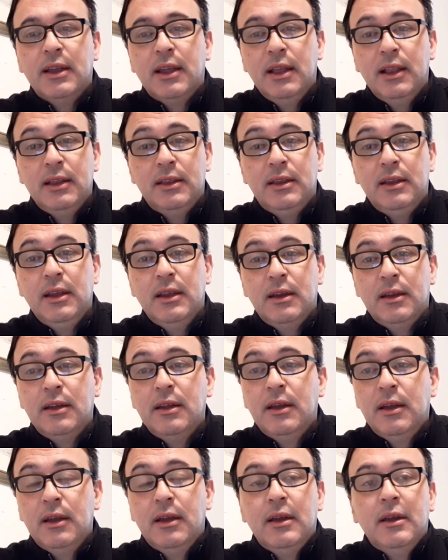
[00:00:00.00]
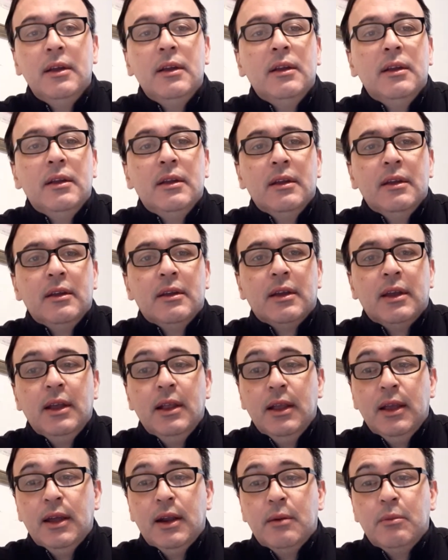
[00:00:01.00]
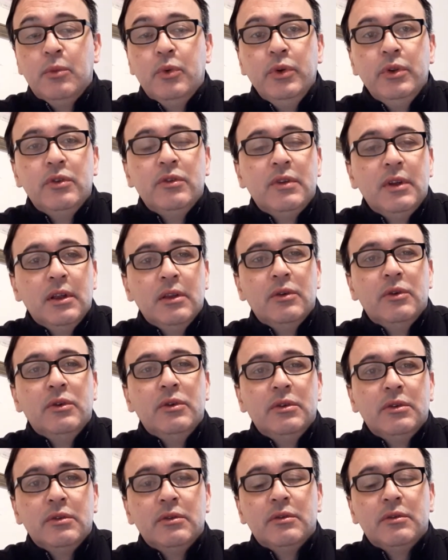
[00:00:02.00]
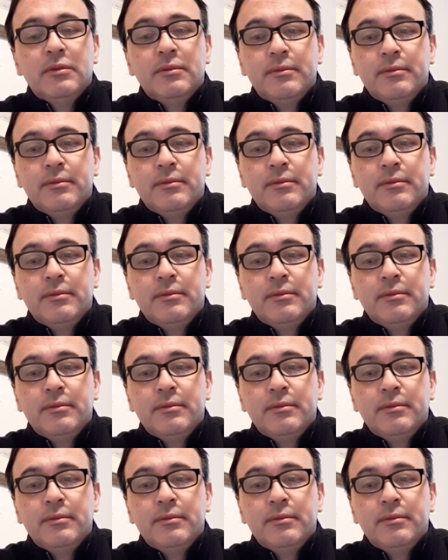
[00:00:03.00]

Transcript: Que ele tinha que ele era muito zeloso